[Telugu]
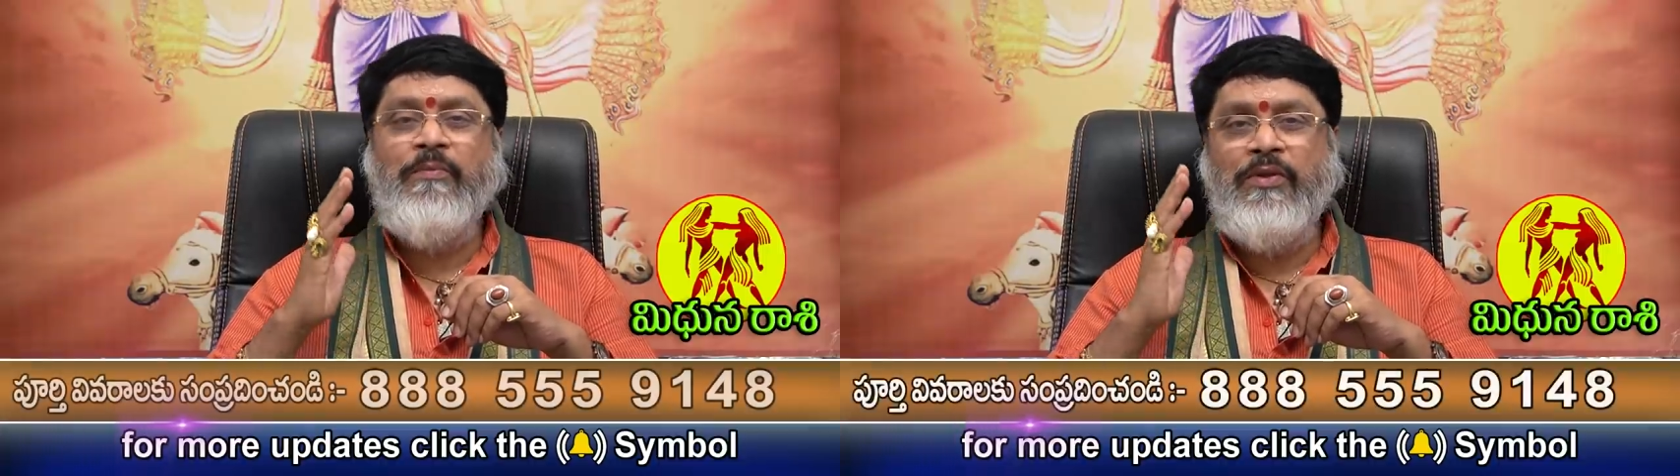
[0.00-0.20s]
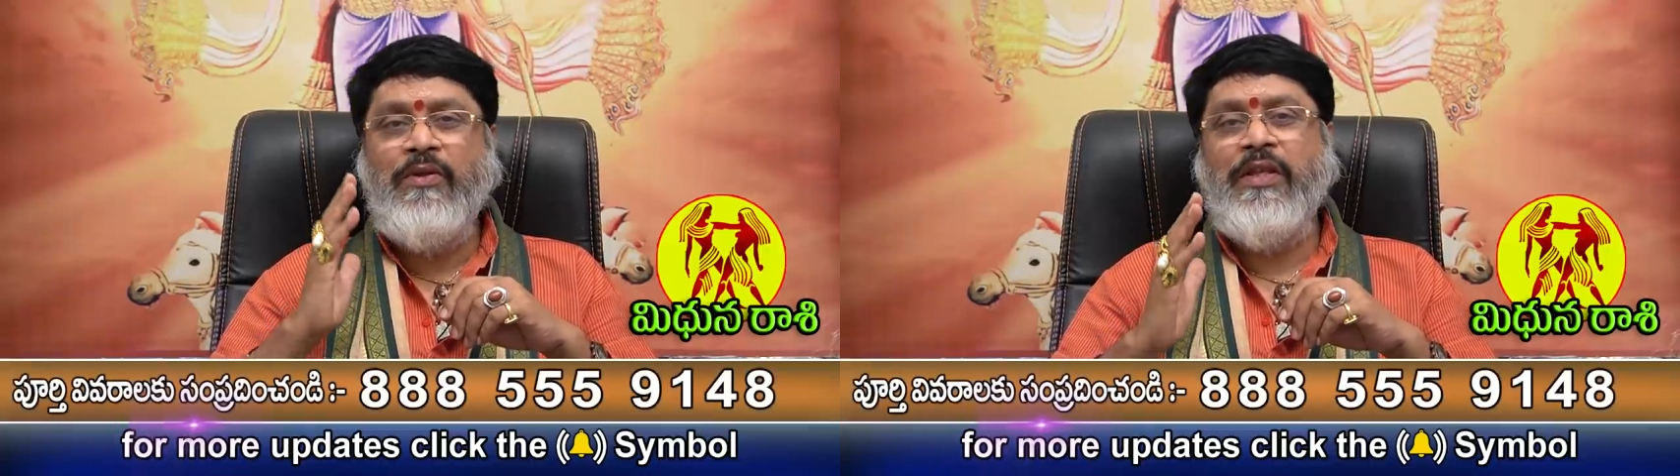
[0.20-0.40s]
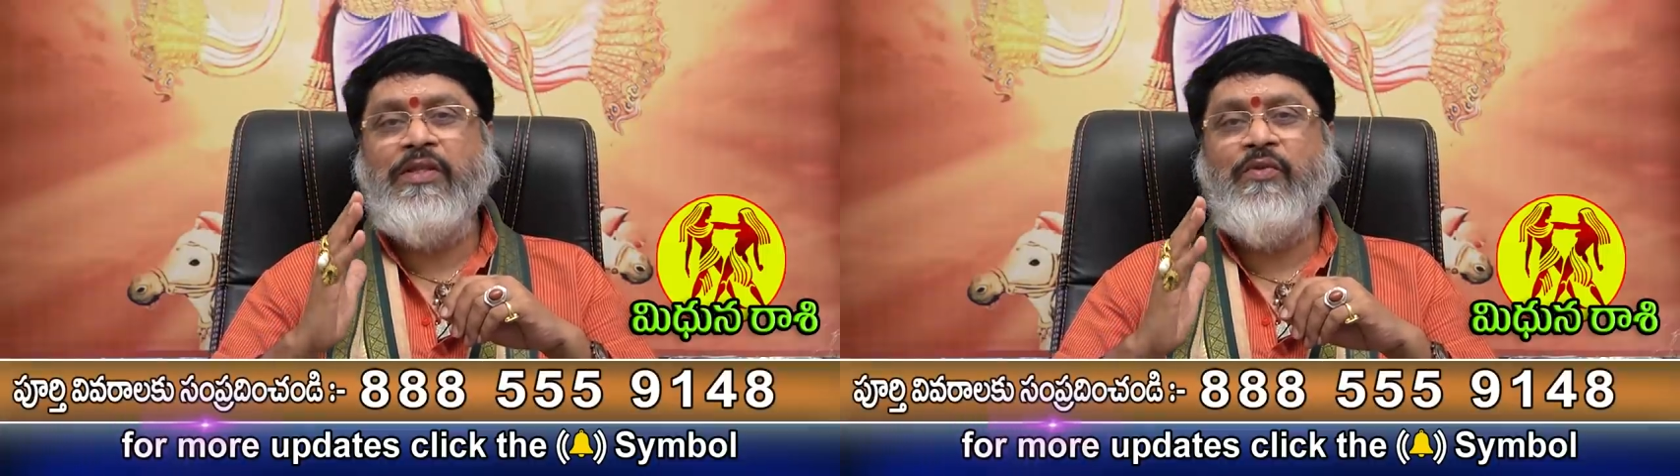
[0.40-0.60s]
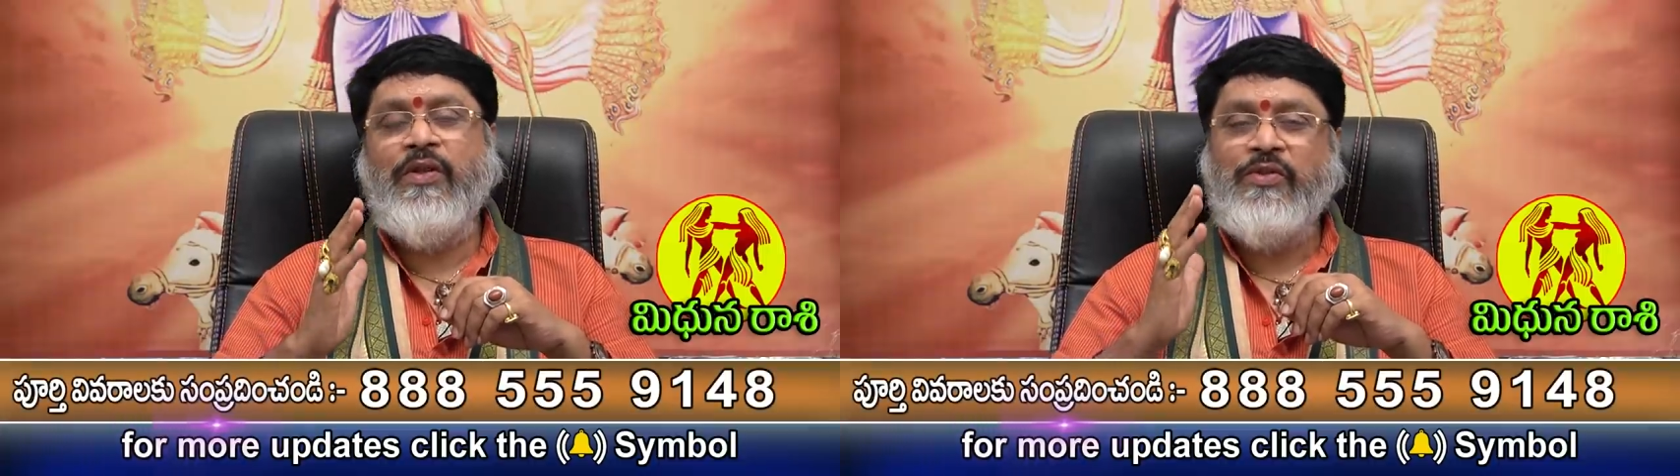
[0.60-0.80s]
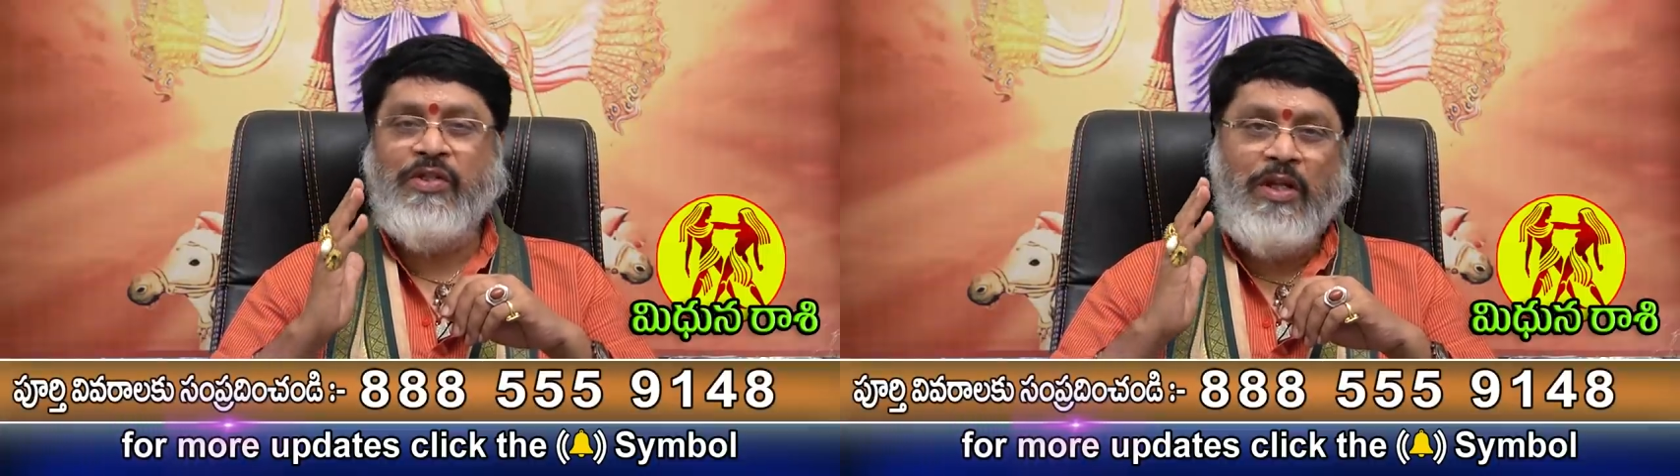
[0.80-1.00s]
మిథున రాశి
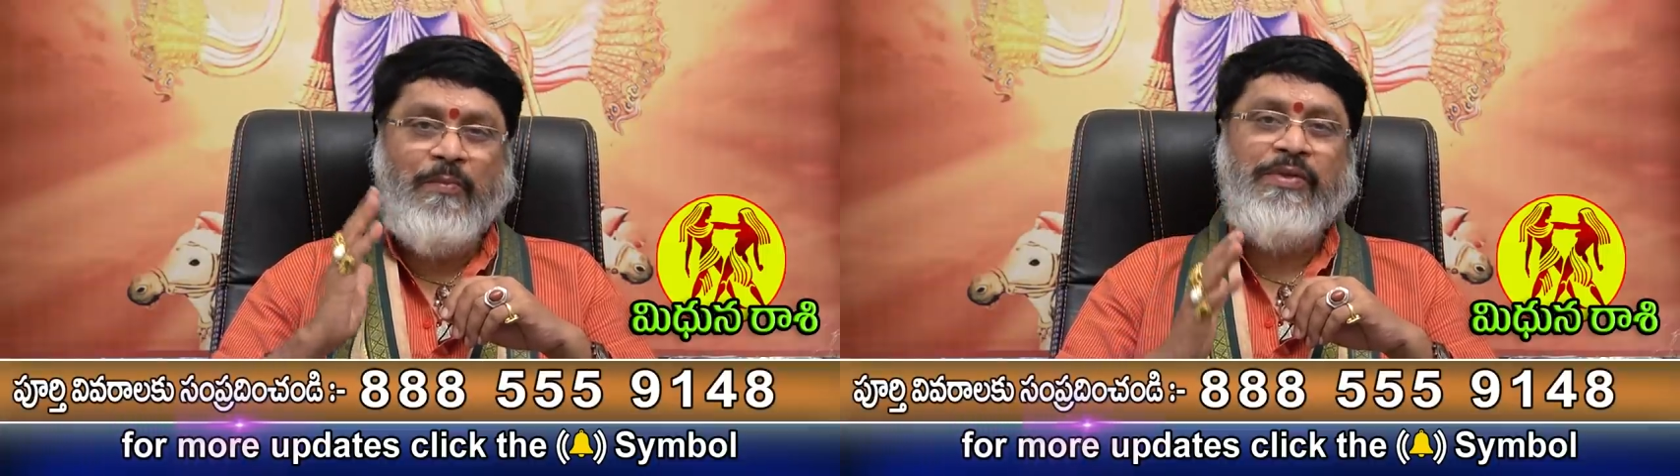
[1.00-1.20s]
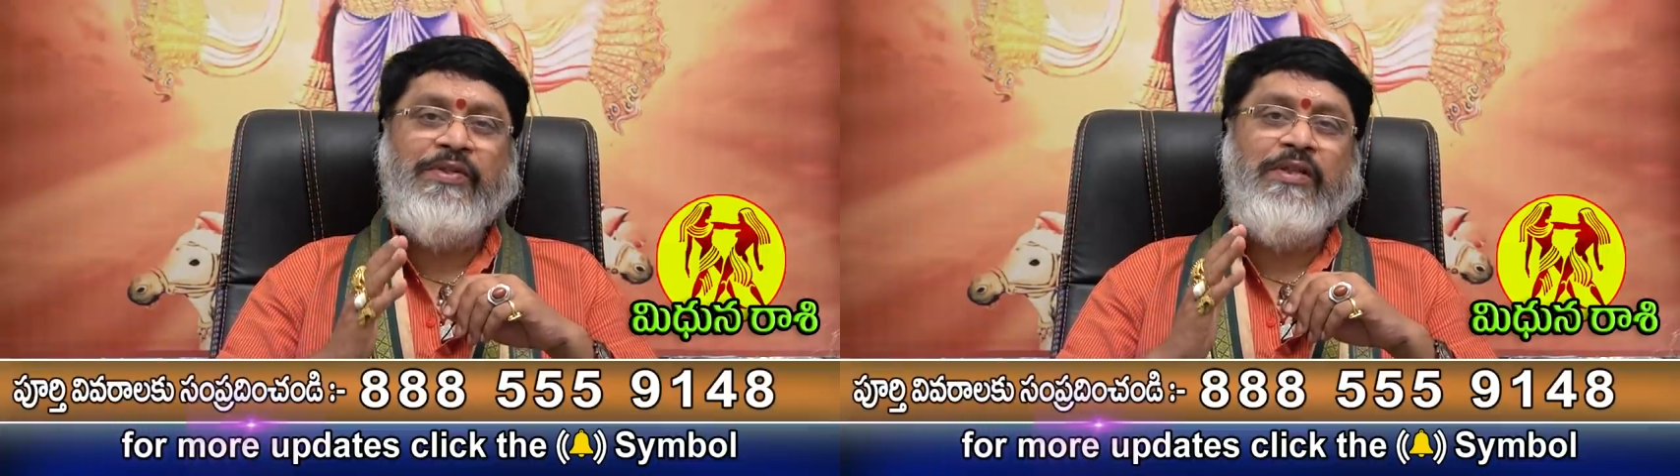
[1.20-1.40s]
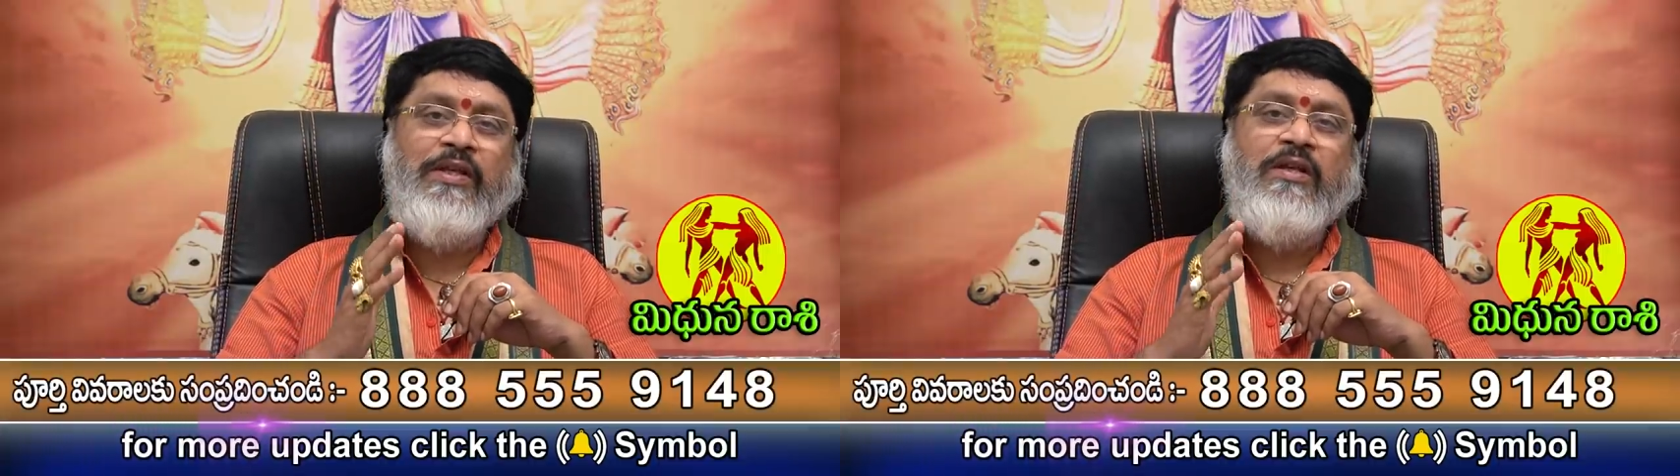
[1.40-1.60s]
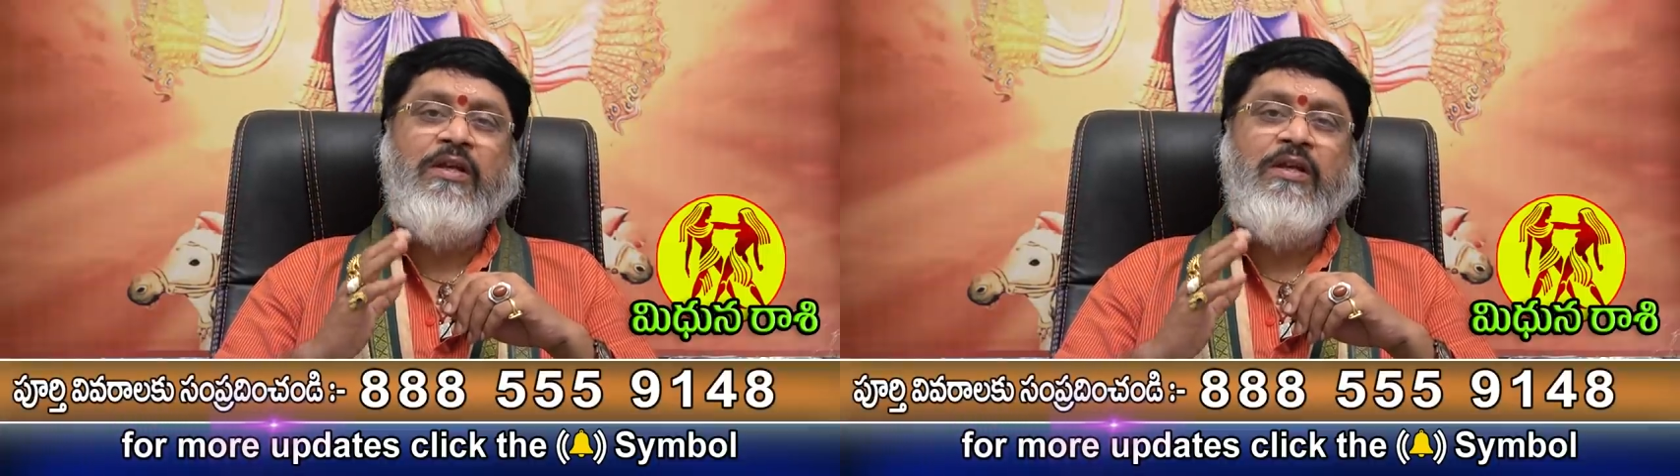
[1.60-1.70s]
వారికి చాలా మంచిది